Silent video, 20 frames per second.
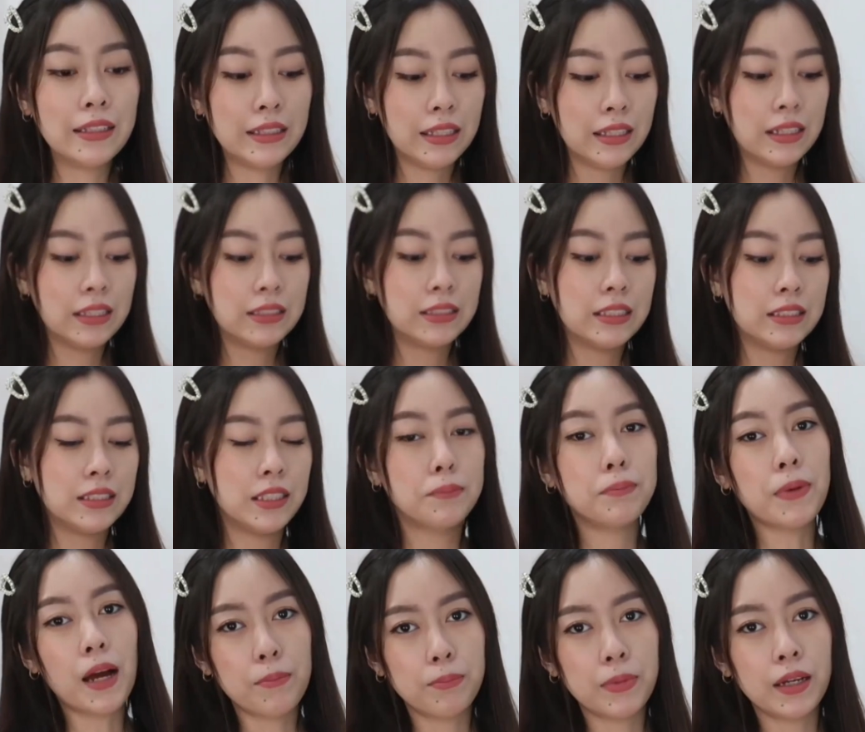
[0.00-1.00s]
hindi ka na niya
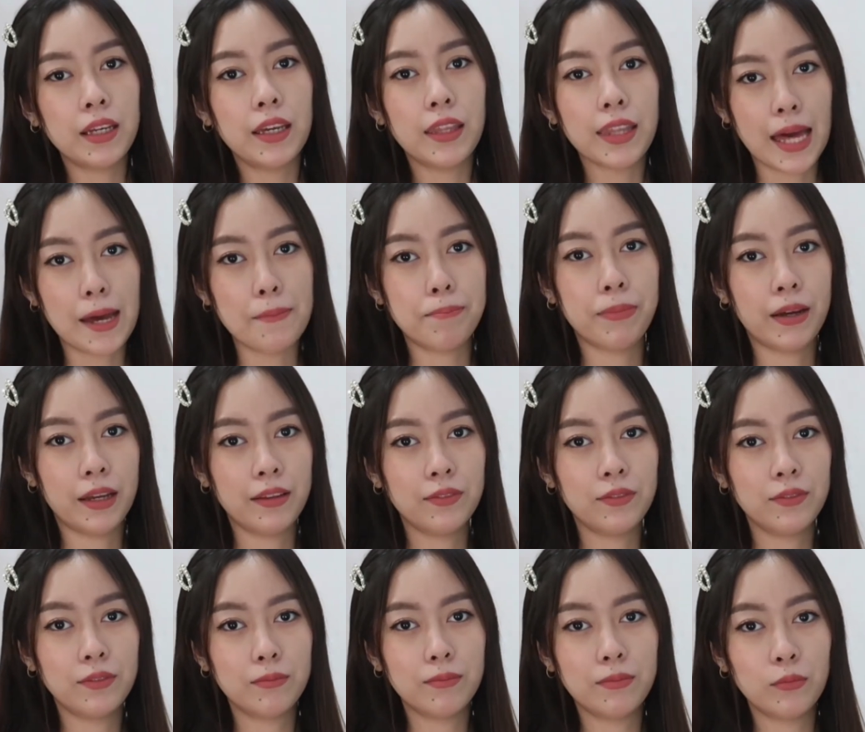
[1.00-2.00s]
papahirapan
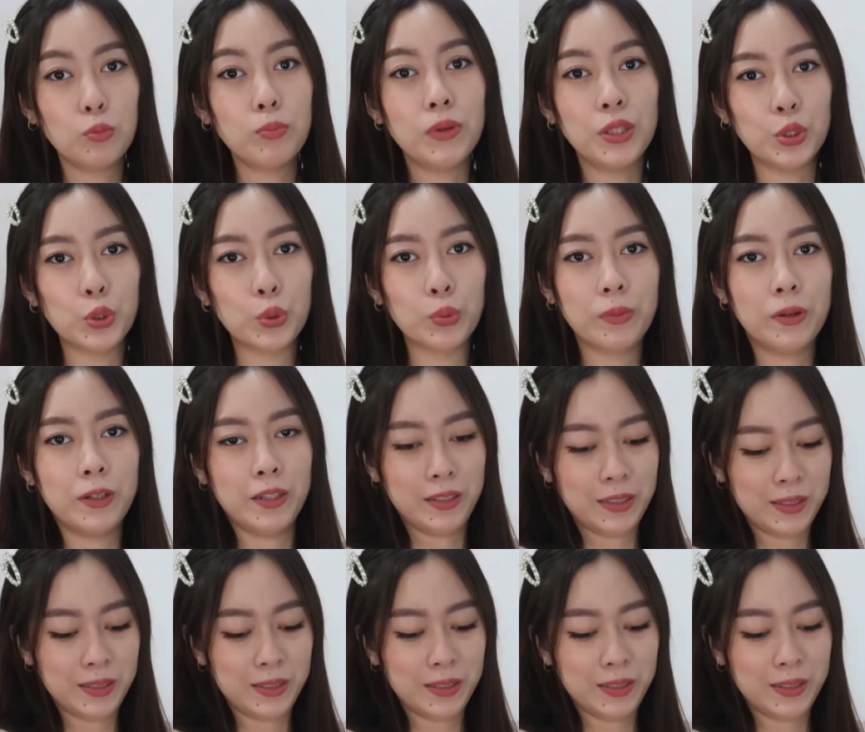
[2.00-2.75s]
uminom.